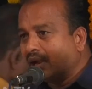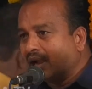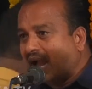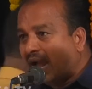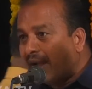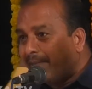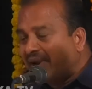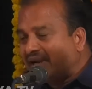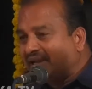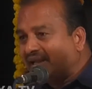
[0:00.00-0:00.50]

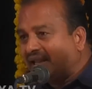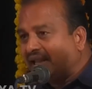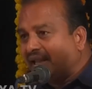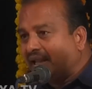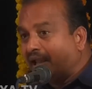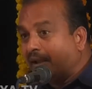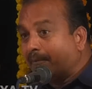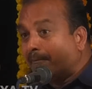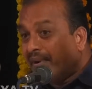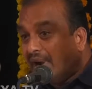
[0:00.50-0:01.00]
కాబట్టి
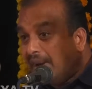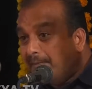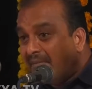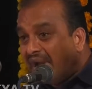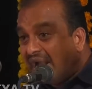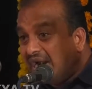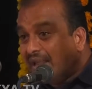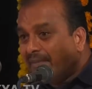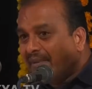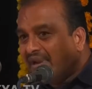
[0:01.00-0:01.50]

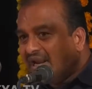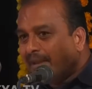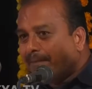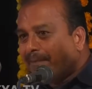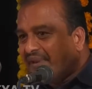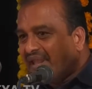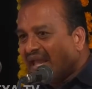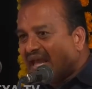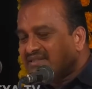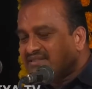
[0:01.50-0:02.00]
బ్రహ్మాండమైన
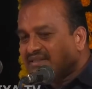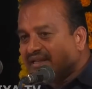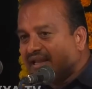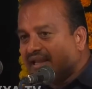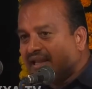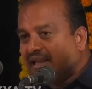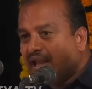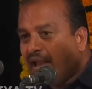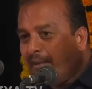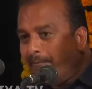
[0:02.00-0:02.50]

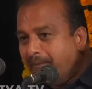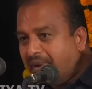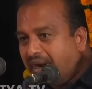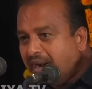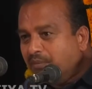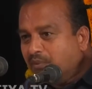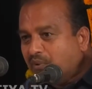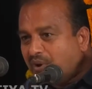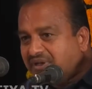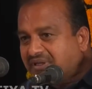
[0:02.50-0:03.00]
పిఆర్సీని
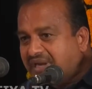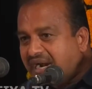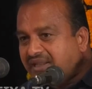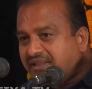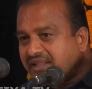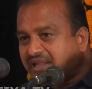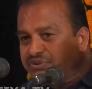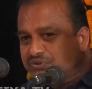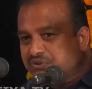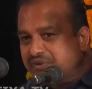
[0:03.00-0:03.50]
మనం కొట్టాడు
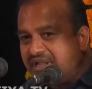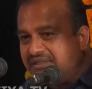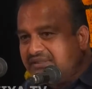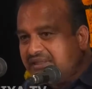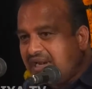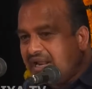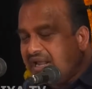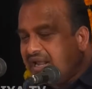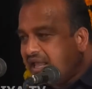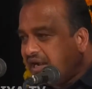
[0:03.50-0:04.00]
తెచ్చుకున్న
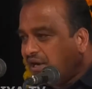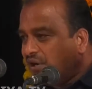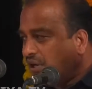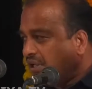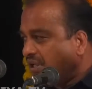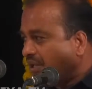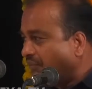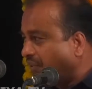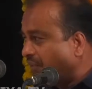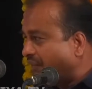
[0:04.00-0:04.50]

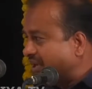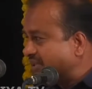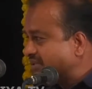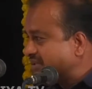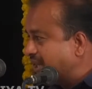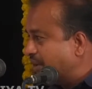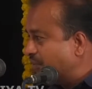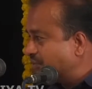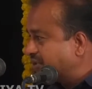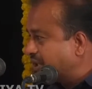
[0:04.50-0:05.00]
తెలంగాణలో
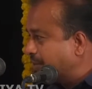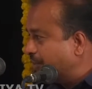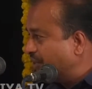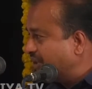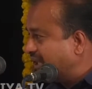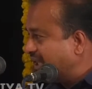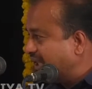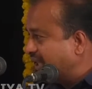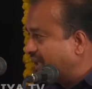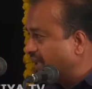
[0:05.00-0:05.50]
ఇవ్వవలసిన అవసరం
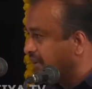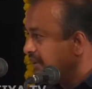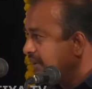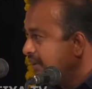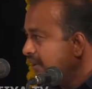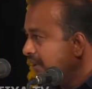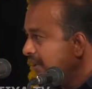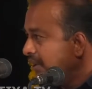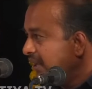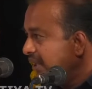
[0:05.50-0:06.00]
ఉంది
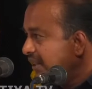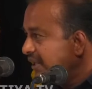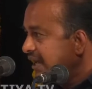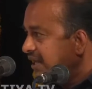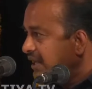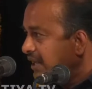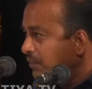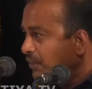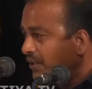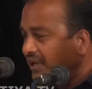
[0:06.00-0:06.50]

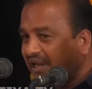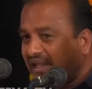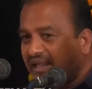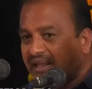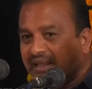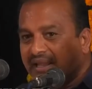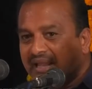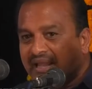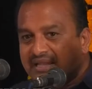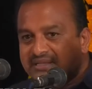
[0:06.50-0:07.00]
ఎందుకంటే కొన్ని
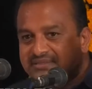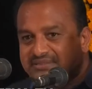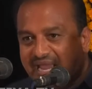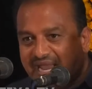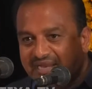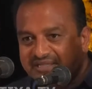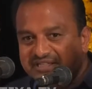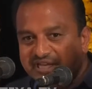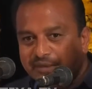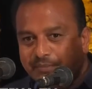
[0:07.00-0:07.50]

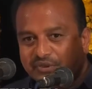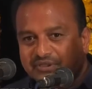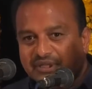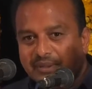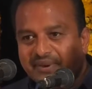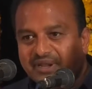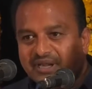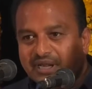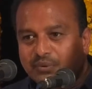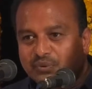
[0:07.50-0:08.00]

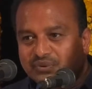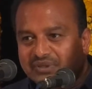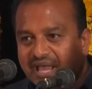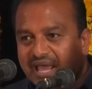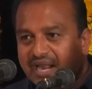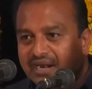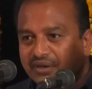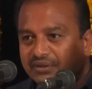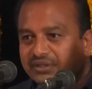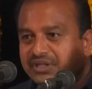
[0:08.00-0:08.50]
సాక్షిభూతమైన
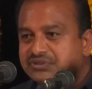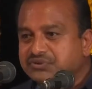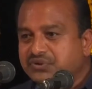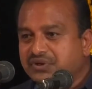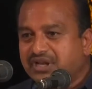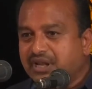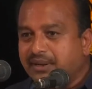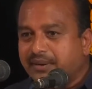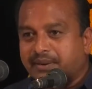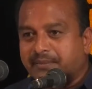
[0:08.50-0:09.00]
ఉదాహరణలు
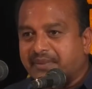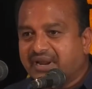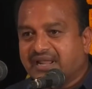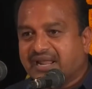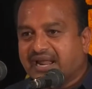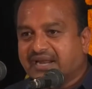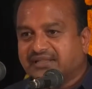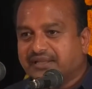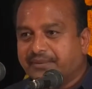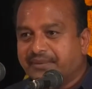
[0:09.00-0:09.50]
తీసుకుంటే
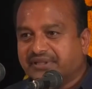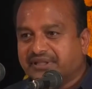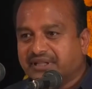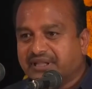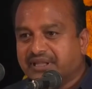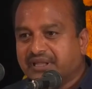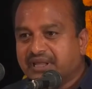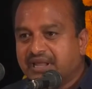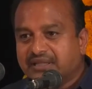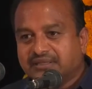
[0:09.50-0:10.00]
మనకు
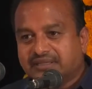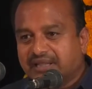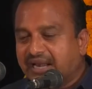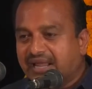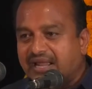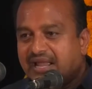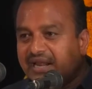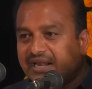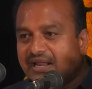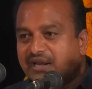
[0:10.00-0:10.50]
అర్థమవుతుంది
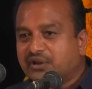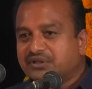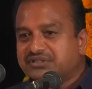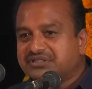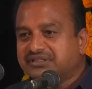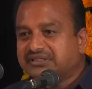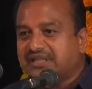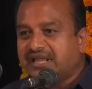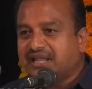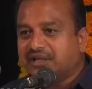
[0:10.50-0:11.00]
తెలంగాణలో
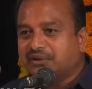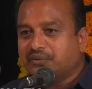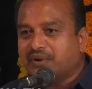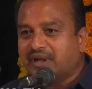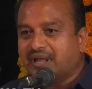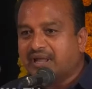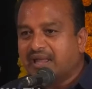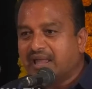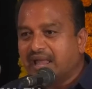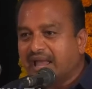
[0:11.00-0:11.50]
జీతాలు ఎక్కువ
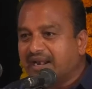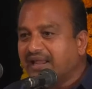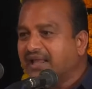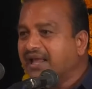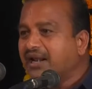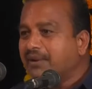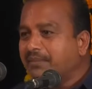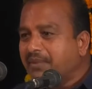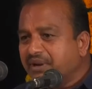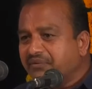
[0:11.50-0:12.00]

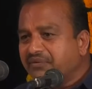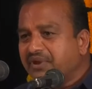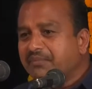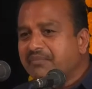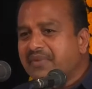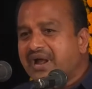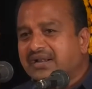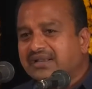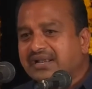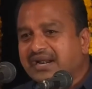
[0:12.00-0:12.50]
అనగానే మనం ఏం
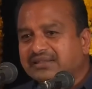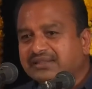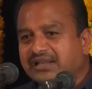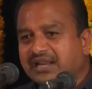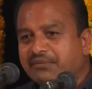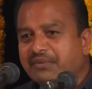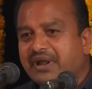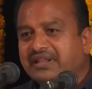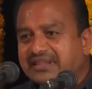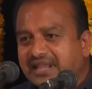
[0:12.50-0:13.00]

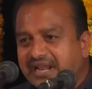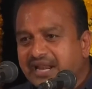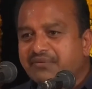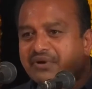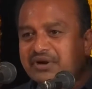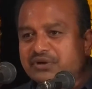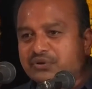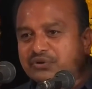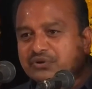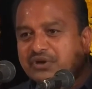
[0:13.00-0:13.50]
మాట్లాడతలేము అందరూ
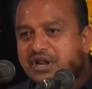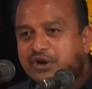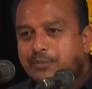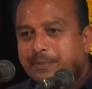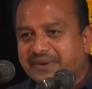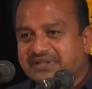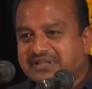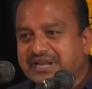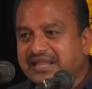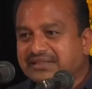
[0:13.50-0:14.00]
ఏమనుకుంటున్నారు
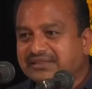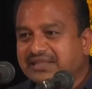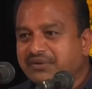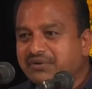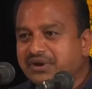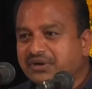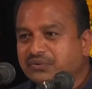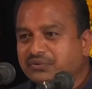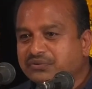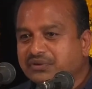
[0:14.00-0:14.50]
ప్రజలంతా
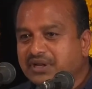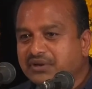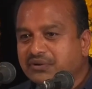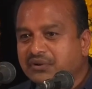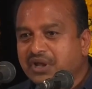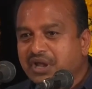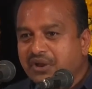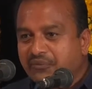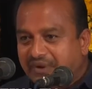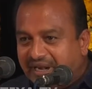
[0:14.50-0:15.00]
ఏమనుకుంటున్నారు
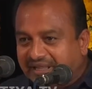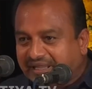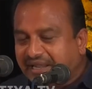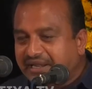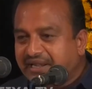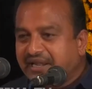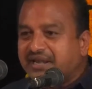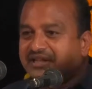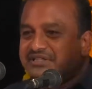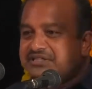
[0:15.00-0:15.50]
వీళ్ళకి
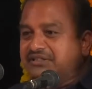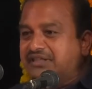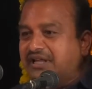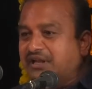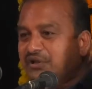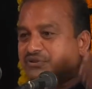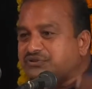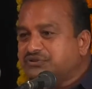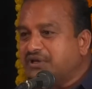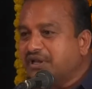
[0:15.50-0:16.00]
ఎన్నెన్ని
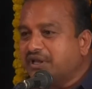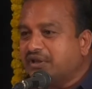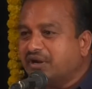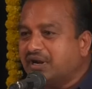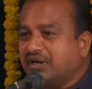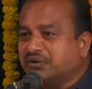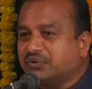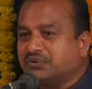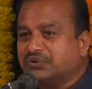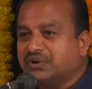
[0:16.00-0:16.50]
జీతాలు వస్తున్నాయో
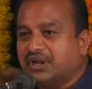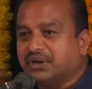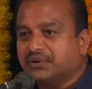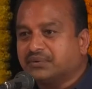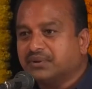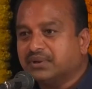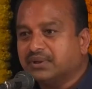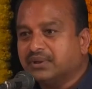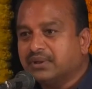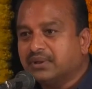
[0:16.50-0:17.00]
అనుకుంటున్నారు
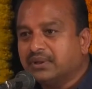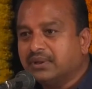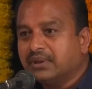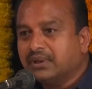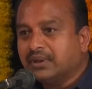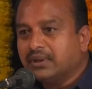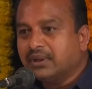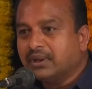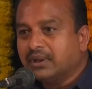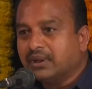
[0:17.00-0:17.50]

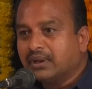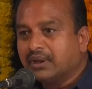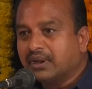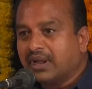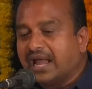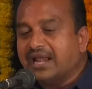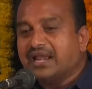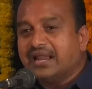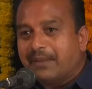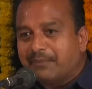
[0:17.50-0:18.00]

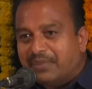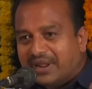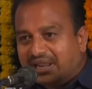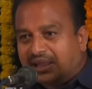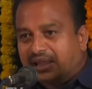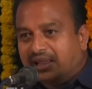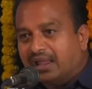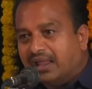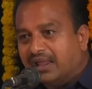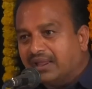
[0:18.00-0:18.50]
కానీ
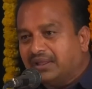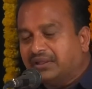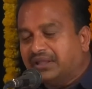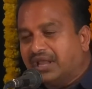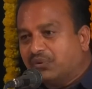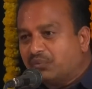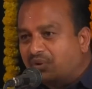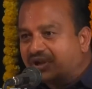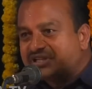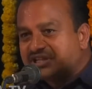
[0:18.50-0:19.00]
మరి
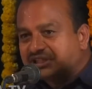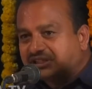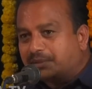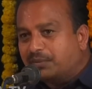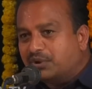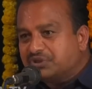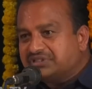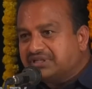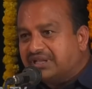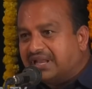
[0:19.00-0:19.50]
ఎక్కువ జీతం
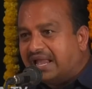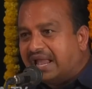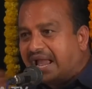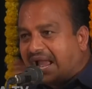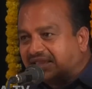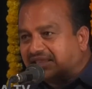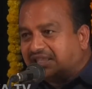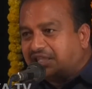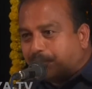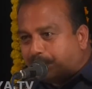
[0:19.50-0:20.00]
వచ్చినా
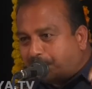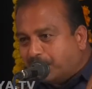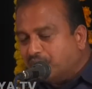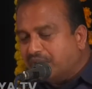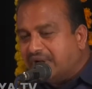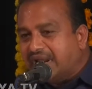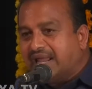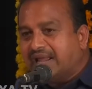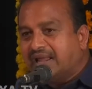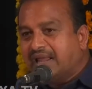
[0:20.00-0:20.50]
అది
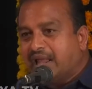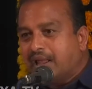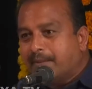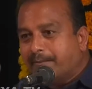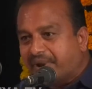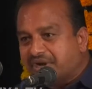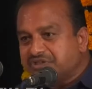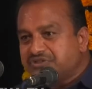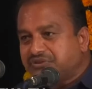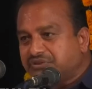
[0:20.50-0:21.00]
ఇప్పుడున్న
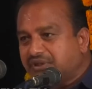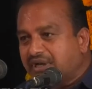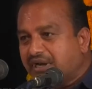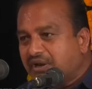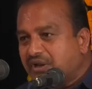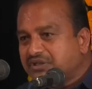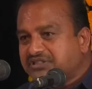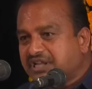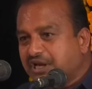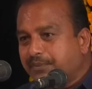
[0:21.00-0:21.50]

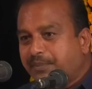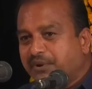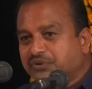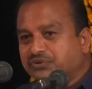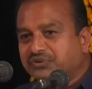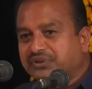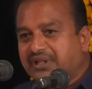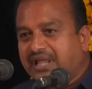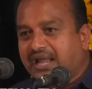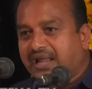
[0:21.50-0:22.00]
పరిస్థితులలో
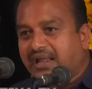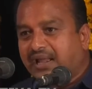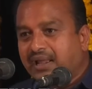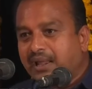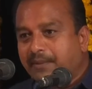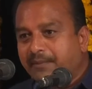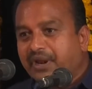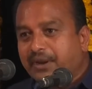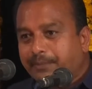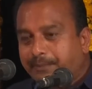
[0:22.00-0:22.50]
సరిపోతుందా
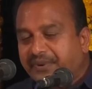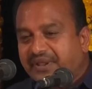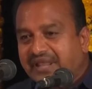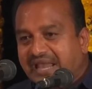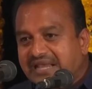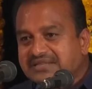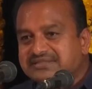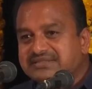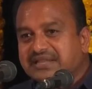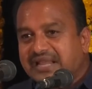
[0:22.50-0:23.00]
మరి
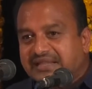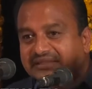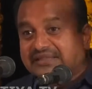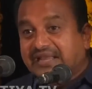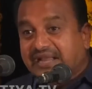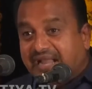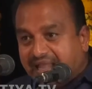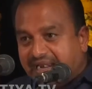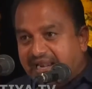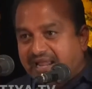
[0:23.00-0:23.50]
పిఆర్సీ ఎంత
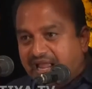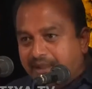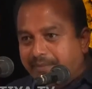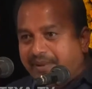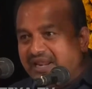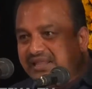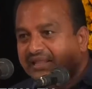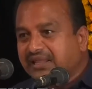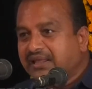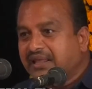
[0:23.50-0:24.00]
ఘనంగా
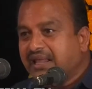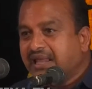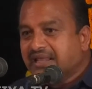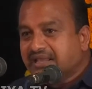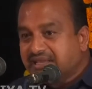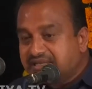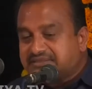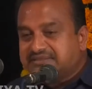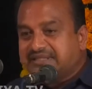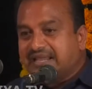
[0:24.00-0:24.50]
మనకి
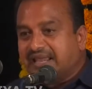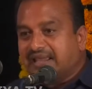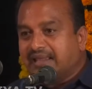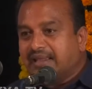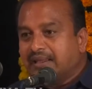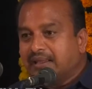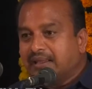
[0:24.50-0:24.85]
ఇస్తే